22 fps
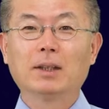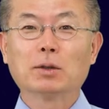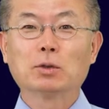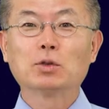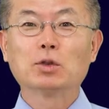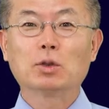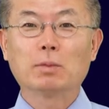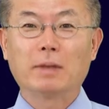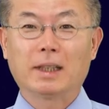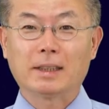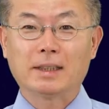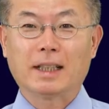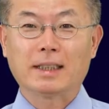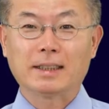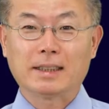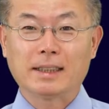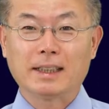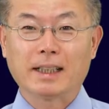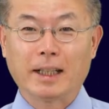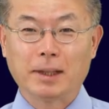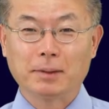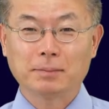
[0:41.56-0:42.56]
궁금하지
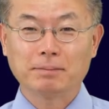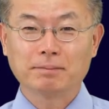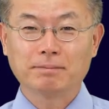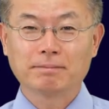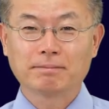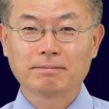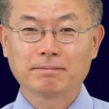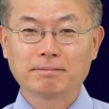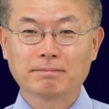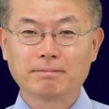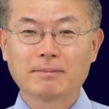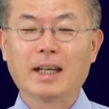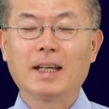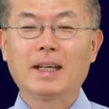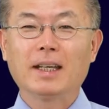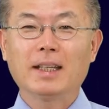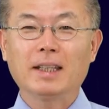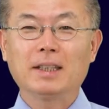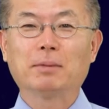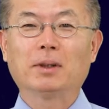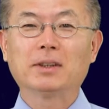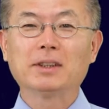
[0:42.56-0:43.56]
않으신가요?
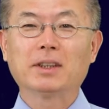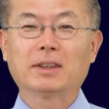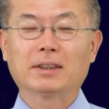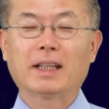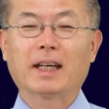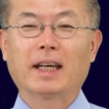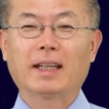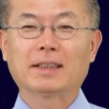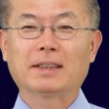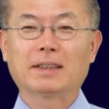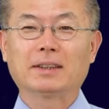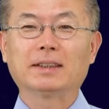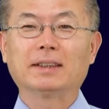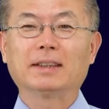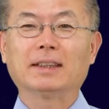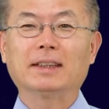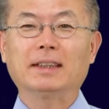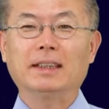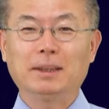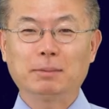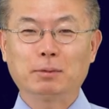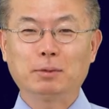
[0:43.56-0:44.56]
이번
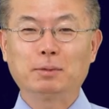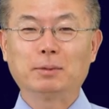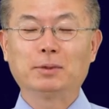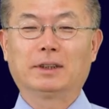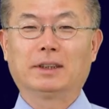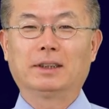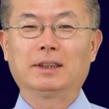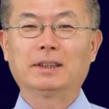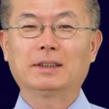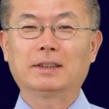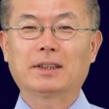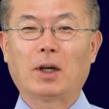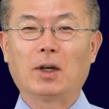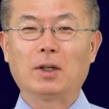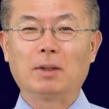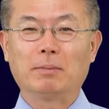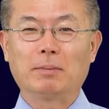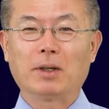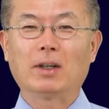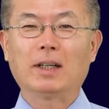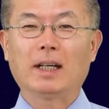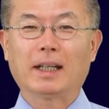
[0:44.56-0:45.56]
영상에서는 이 부분을
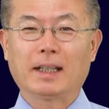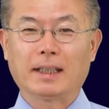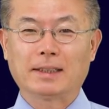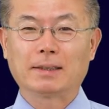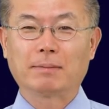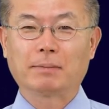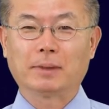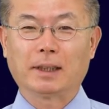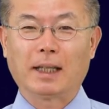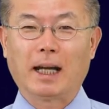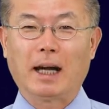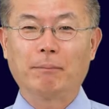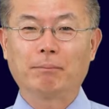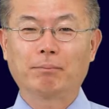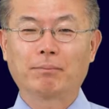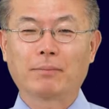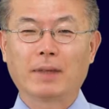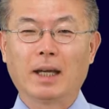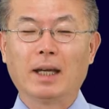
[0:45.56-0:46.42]
설명하겠습니다.